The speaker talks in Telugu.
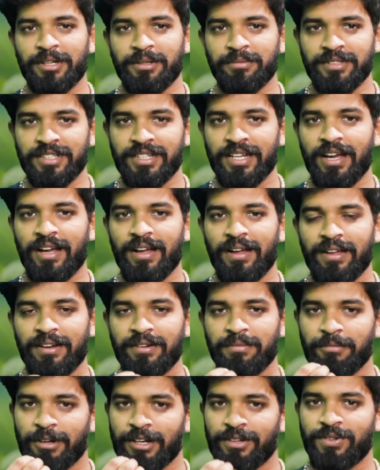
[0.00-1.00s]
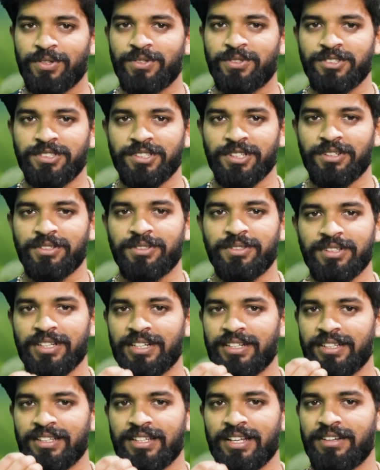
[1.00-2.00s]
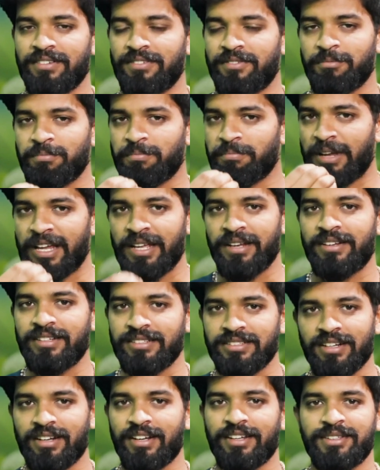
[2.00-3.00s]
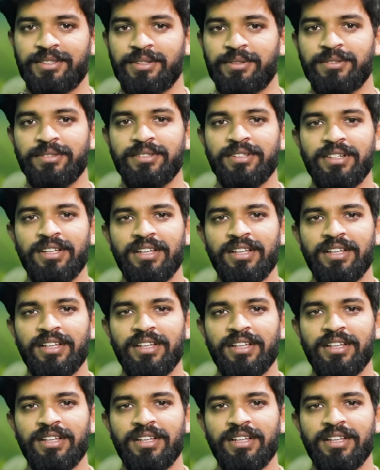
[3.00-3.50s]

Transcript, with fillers: మనం తినే ఆహారం మన వరకు చేరుతుందంటే దానికి మెయిన్ రీజన్ రైతులు